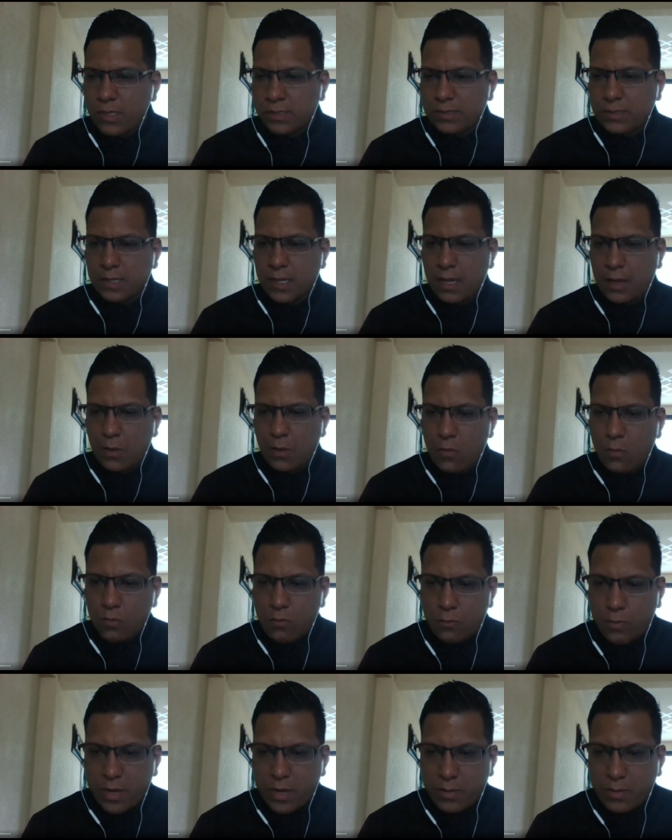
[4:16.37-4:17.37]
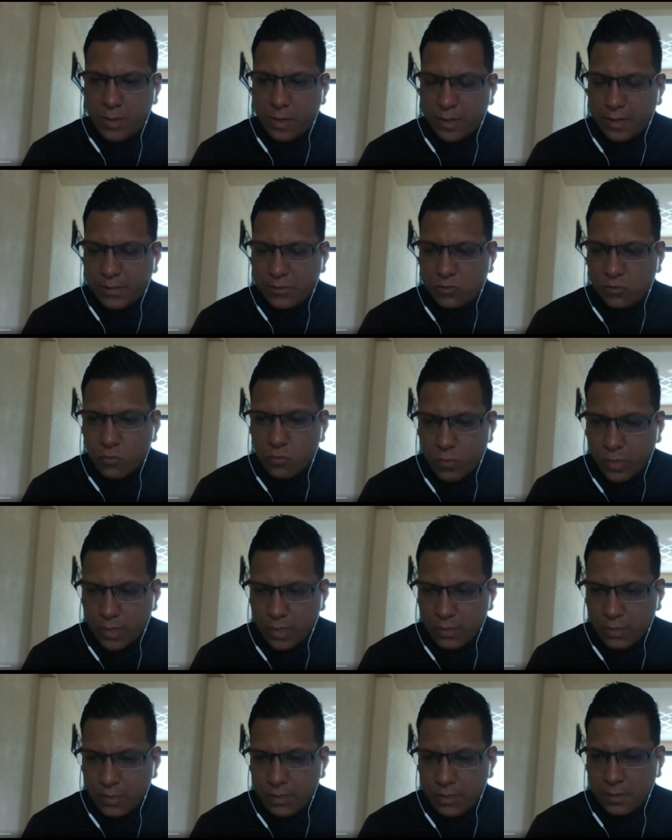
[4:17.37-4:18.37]
este, un breve
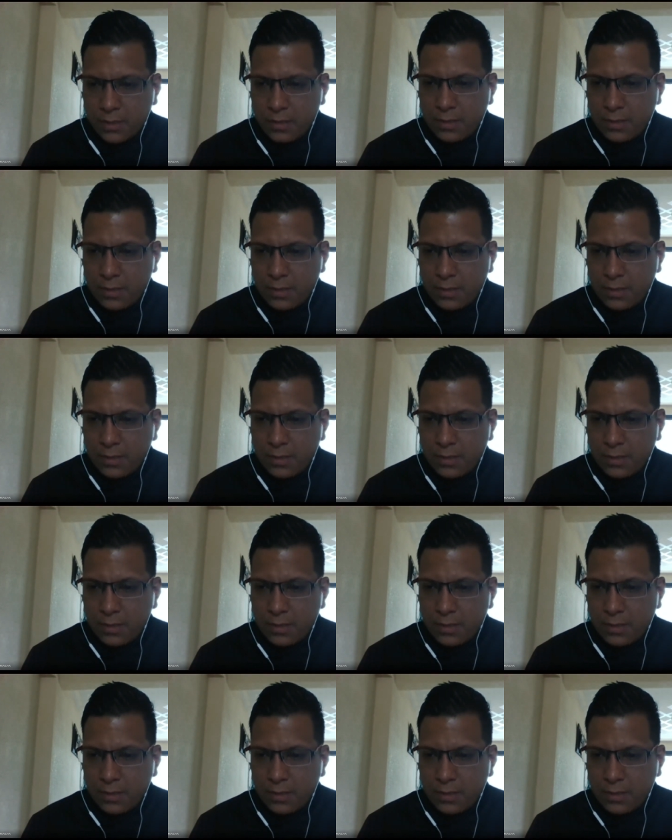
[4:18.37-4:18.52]
resumen